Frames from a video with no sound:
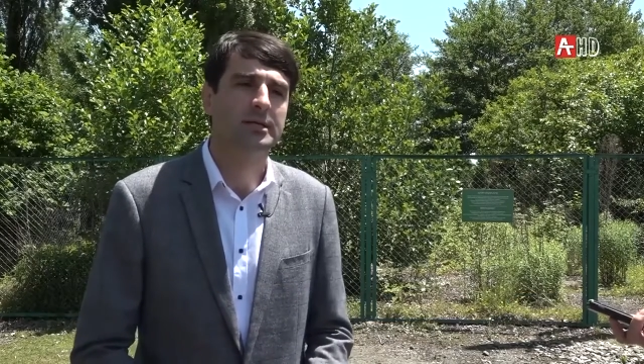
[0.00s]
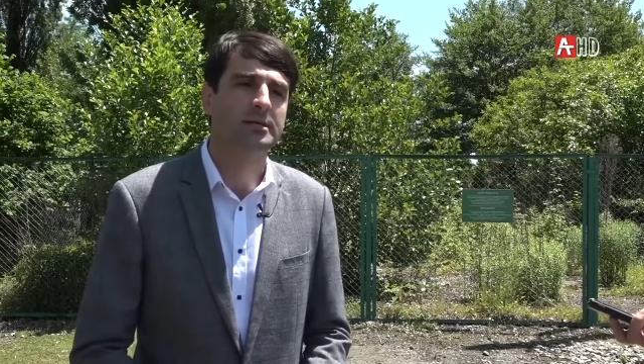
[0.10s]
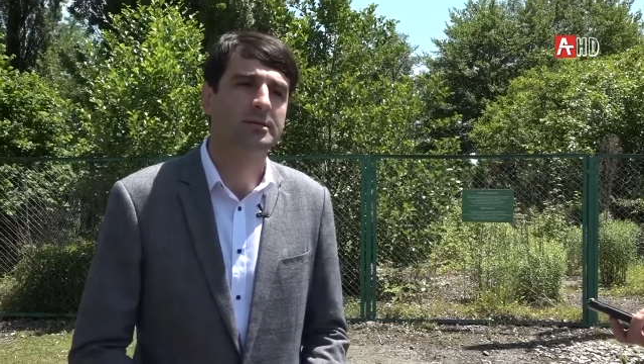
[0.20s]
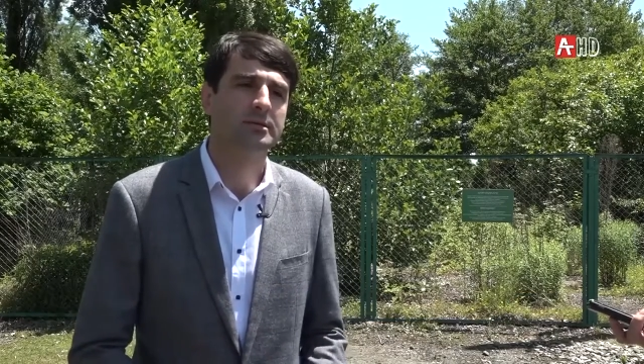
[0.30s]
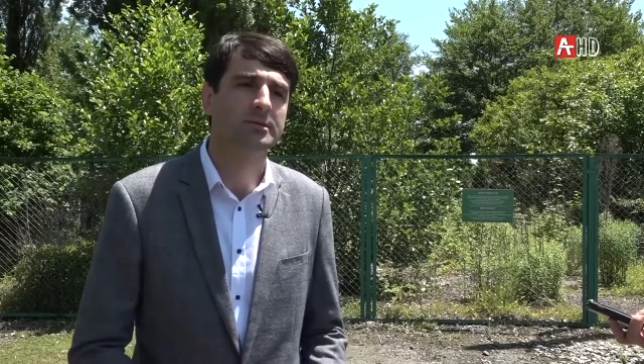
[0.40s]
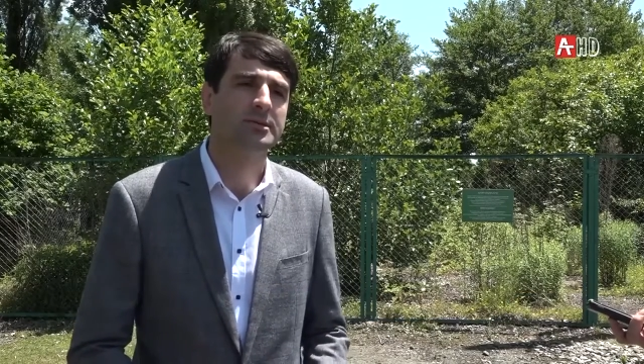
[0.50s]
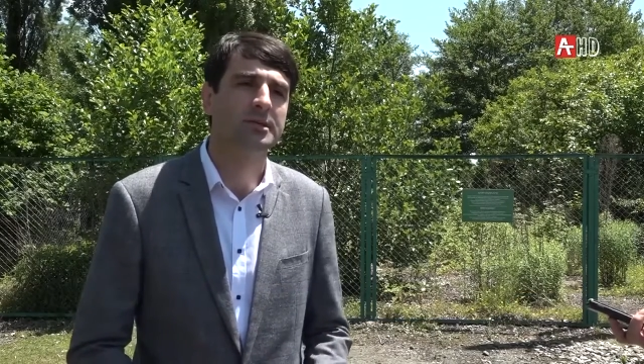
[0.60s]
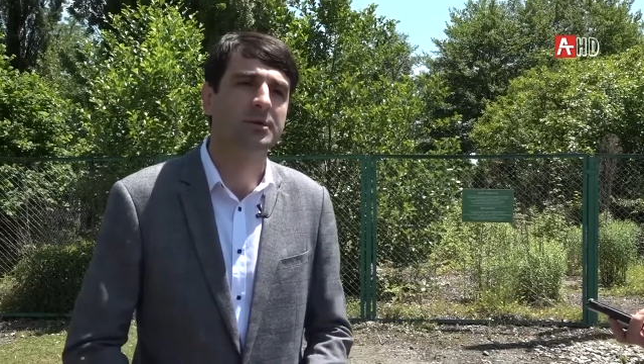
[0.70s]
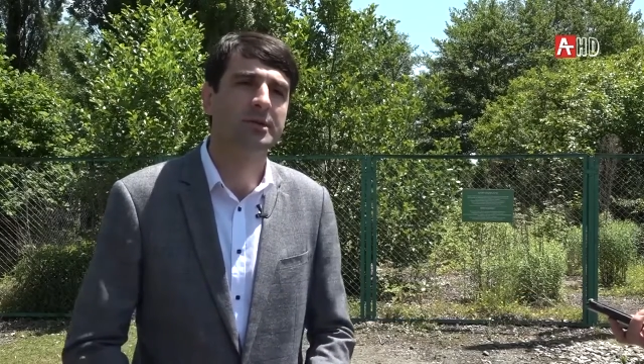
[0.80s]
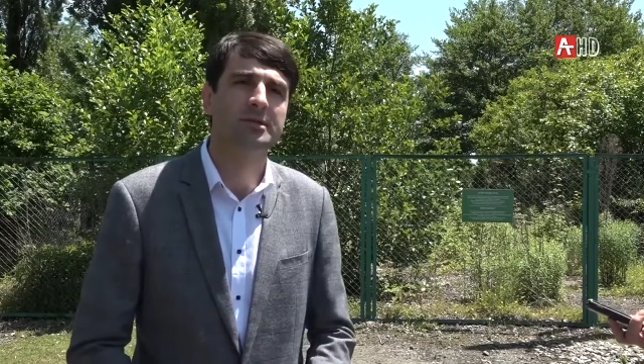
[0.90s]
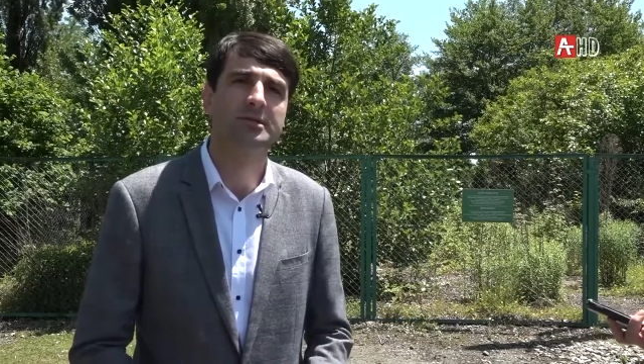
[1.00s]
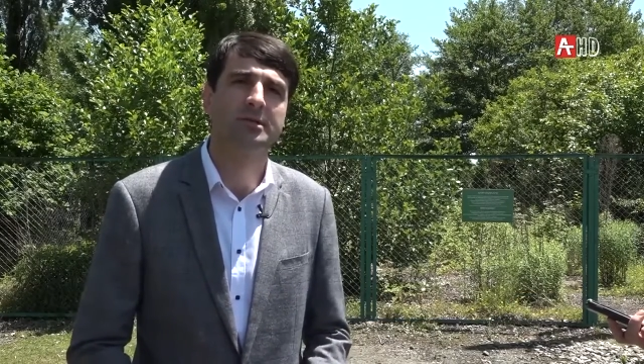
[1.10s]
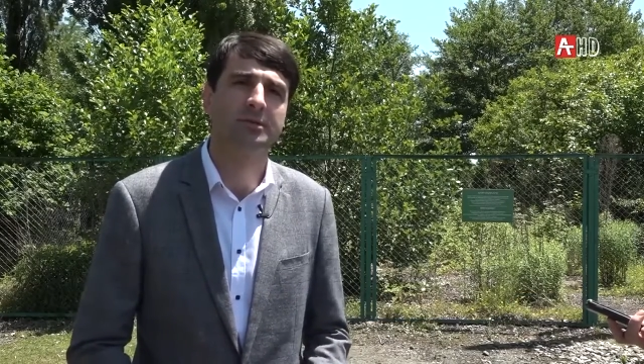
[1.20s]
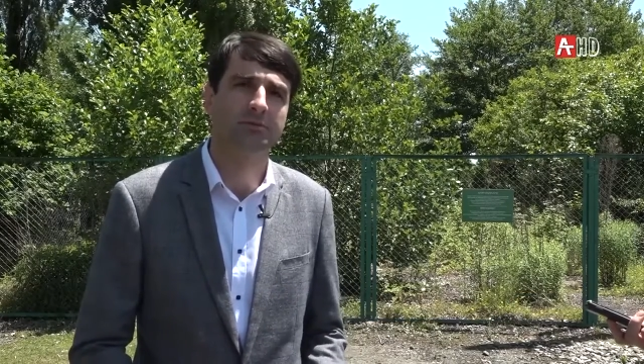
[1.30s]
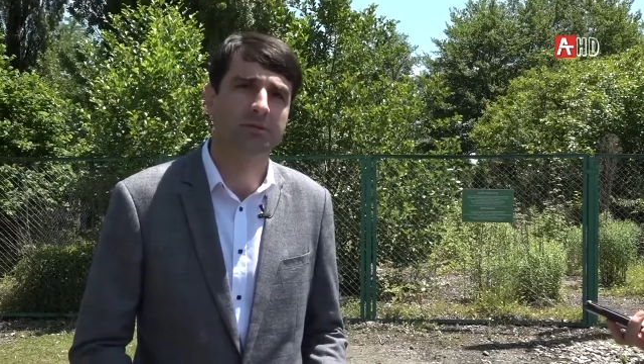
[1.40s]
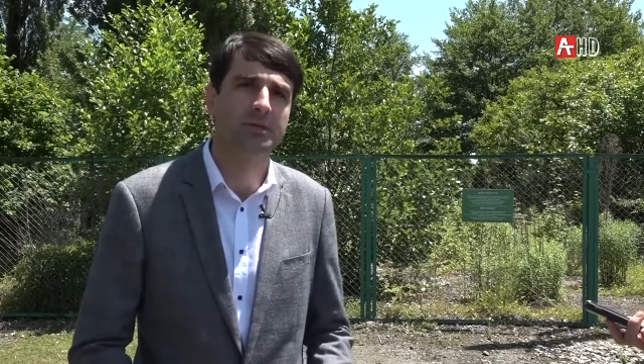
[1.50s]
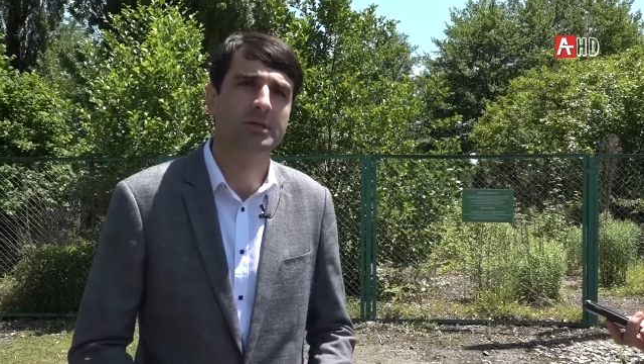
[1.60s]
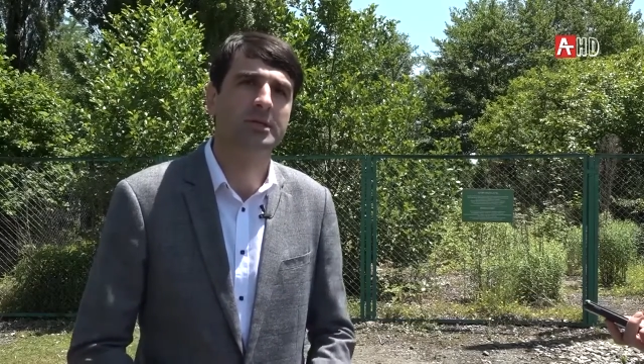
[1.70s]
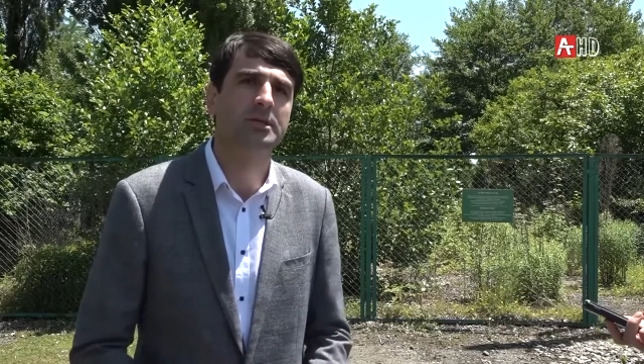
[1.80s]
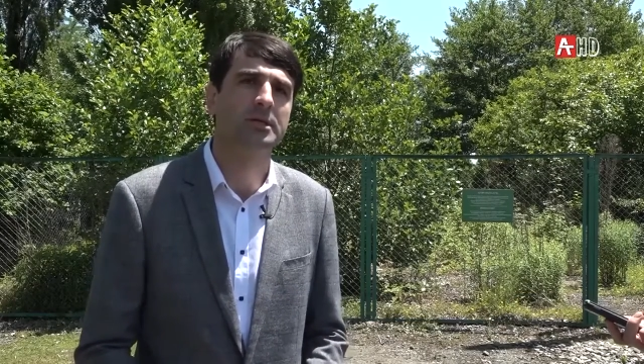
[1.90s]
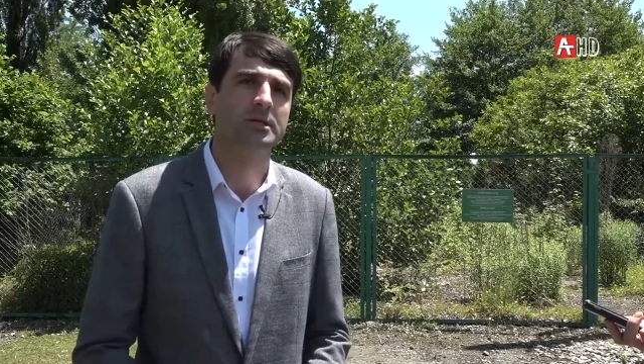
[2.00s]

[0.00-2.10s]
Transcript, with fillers: а, стабильность э, видна.